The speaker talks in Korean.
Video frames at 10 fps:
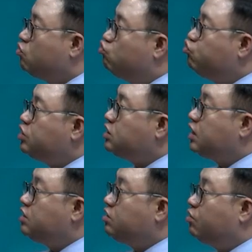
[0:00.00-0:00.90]

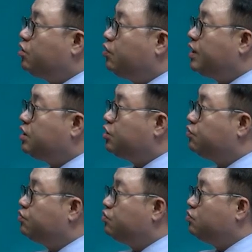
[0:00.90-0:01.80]
구직자들이 어려워한
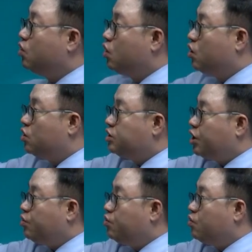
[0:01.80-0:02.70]
이유
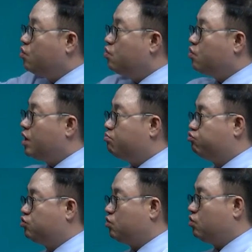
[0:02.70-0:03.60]
채용 공고가
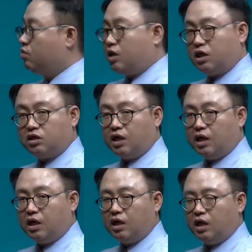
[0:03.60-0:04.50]

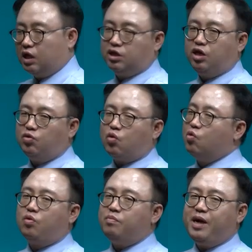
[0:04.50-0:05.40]
부족하다. 아니에요.
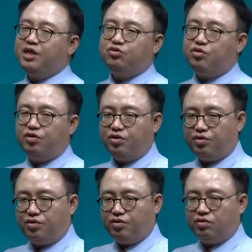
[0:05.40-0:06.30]
공고는 많이
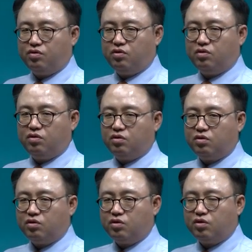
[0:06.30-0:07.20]
떠요.
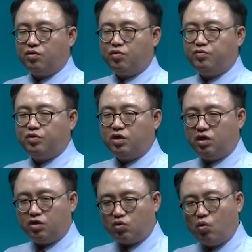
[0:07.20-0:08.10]

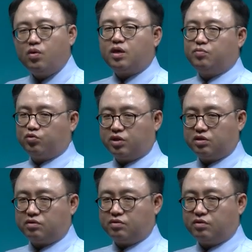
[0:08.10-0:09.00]
여러분이 통과를
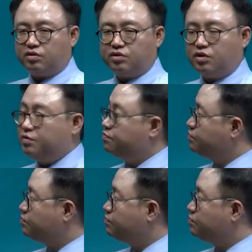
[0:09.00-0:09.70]
못해서 그런 거죠.